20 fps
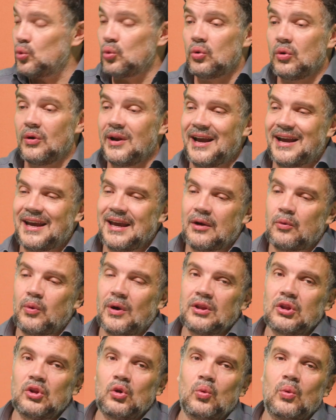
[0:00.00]
non è che
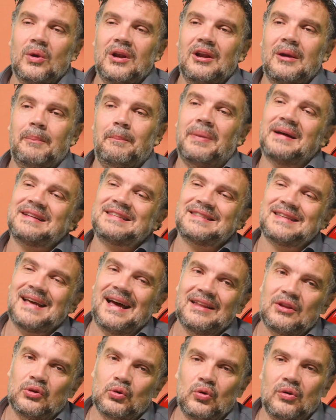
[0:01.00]
quando quello è
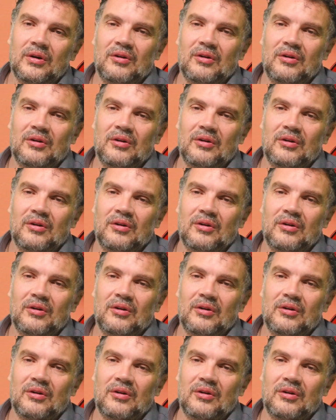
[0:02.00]
passato,